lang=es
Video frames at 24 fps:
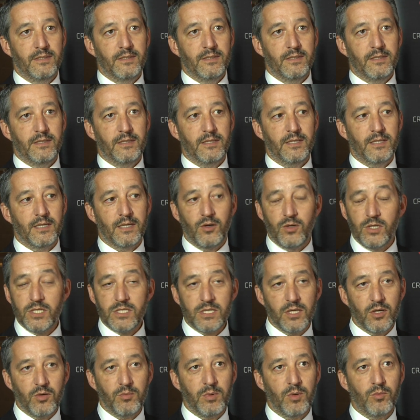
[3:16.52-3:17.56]
Es decir, que con
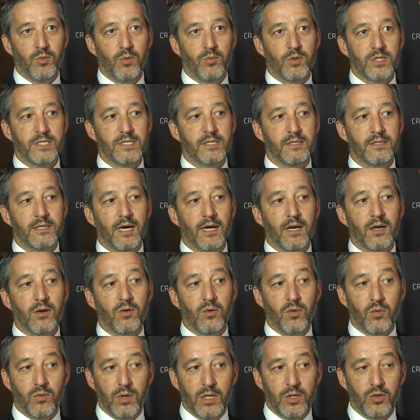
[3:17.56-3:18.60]
este no me vuelvo a
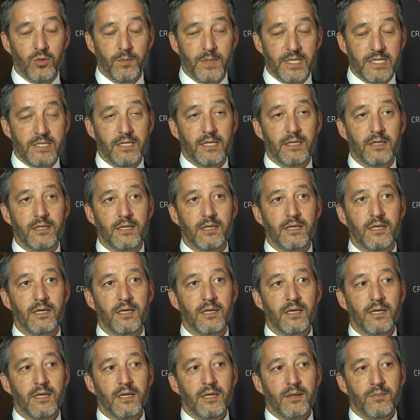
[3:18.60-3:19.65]
sentar o cuando me siente,
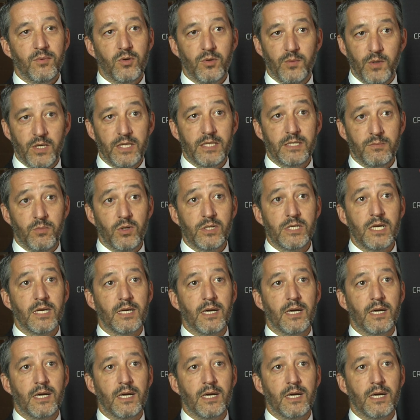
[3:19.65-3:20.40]
pues voy voy a ser